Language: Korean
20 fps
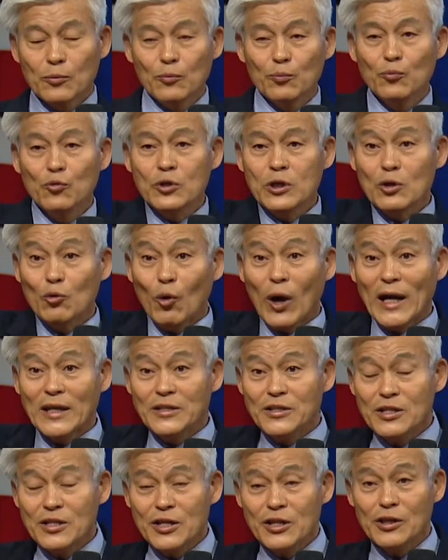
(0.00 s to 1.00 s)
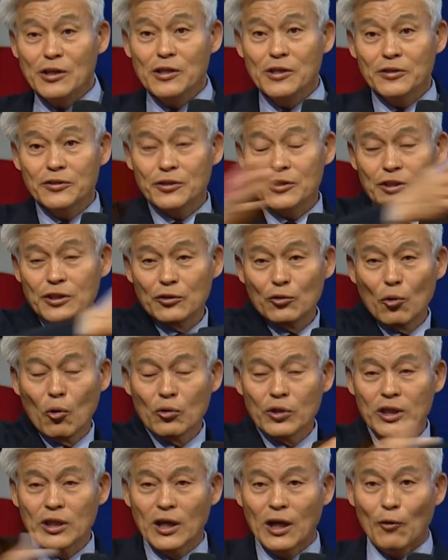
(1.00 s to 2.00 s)
문이 완전히 열려서 이
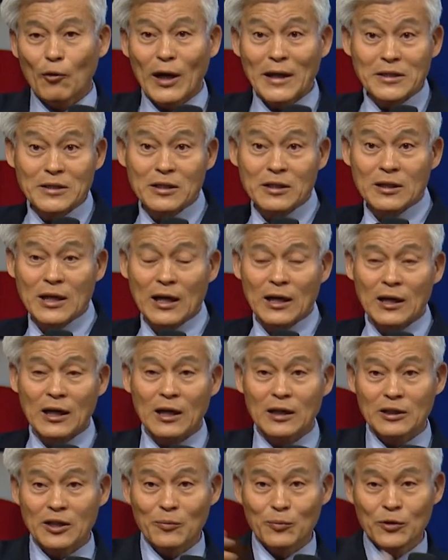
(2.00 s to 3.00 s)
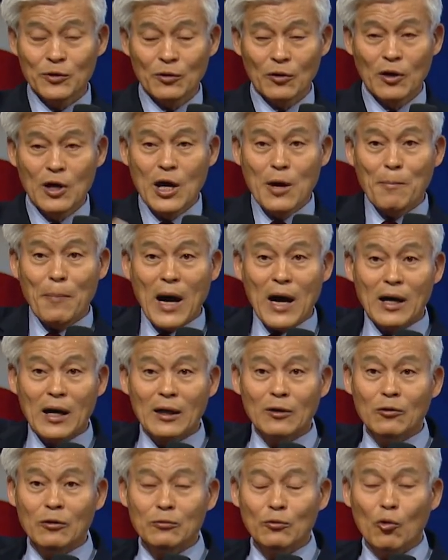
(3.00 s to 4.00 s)
공기가 완전히 하나가 되면요.
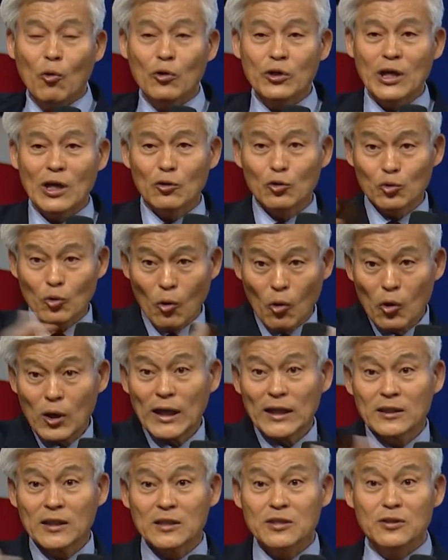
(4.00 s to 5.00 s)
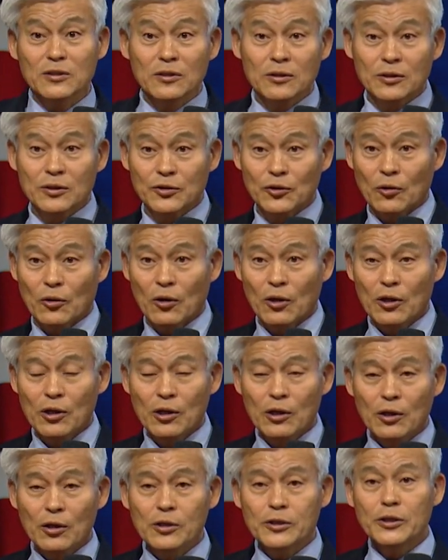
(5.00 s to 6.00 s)
바깥 공기하고 똑같아지는 거죠.
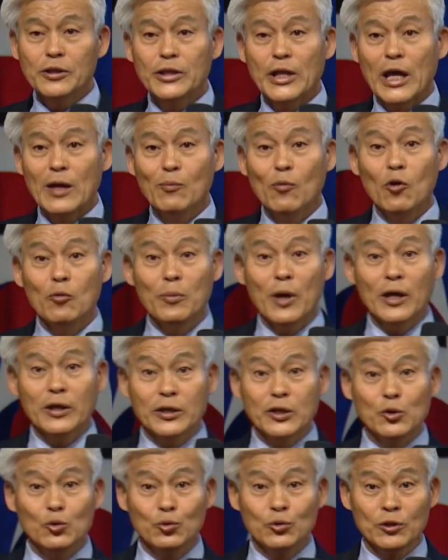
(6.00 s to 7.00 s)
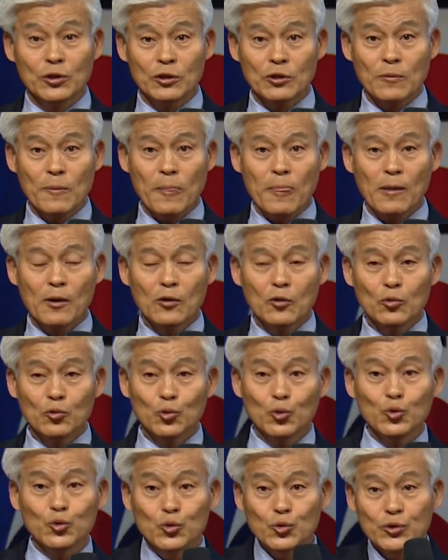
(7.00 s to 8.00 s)
그래서 내 몸의 기운은
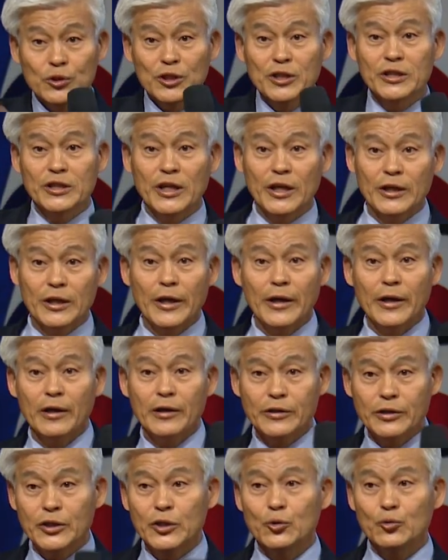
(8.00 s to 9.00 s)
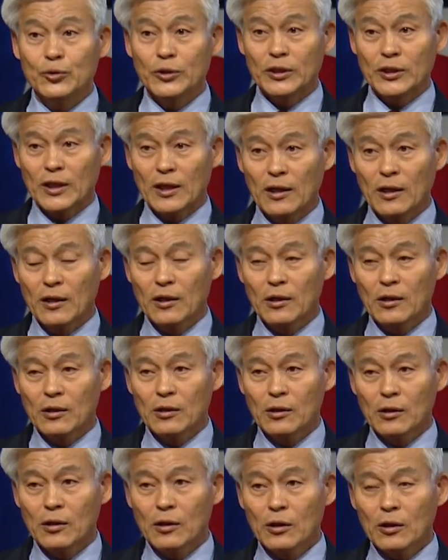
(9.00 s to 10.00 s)
우주 전체의 기운이다.
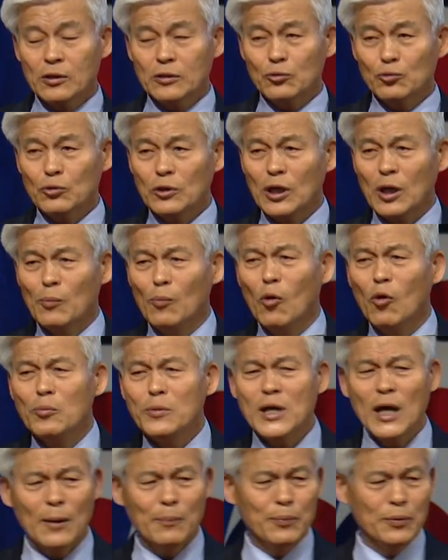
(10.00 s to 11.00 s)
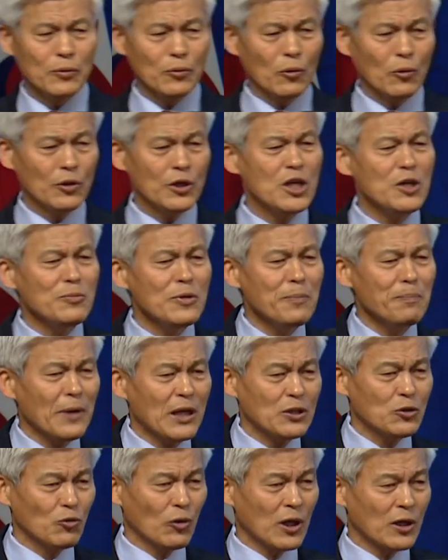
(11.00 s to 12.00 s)
그래서 우리가 몸이 아프고 힘이
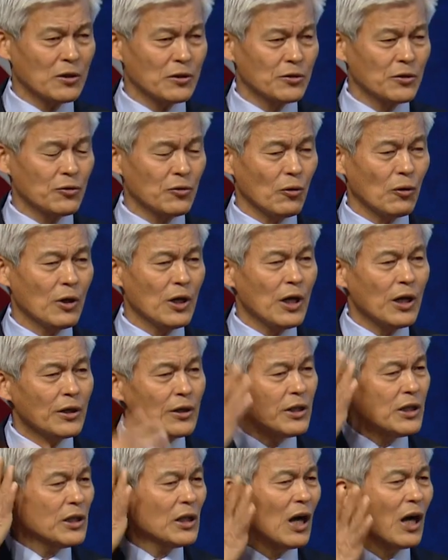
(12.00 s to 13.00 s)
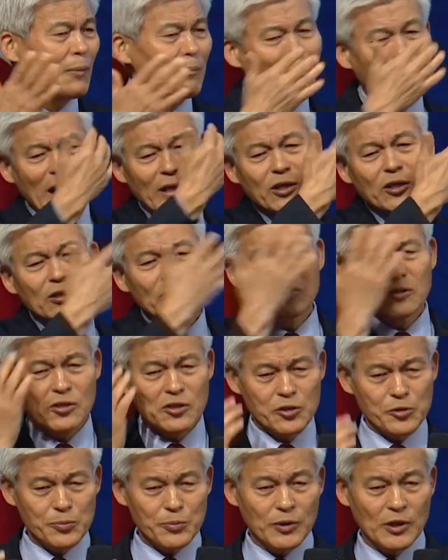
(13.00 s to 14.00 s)
빠지고 하는 것은요. 기가 막혀서
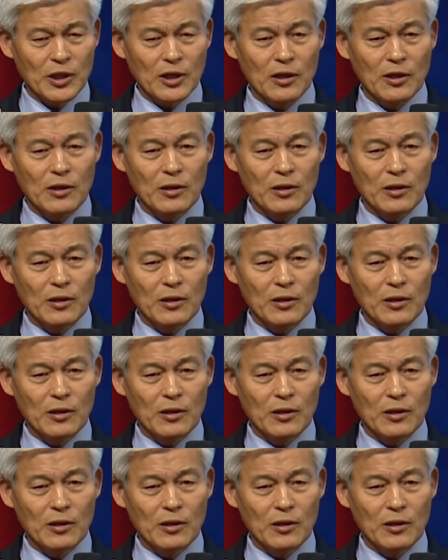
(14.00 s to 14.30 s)
그렇습니다.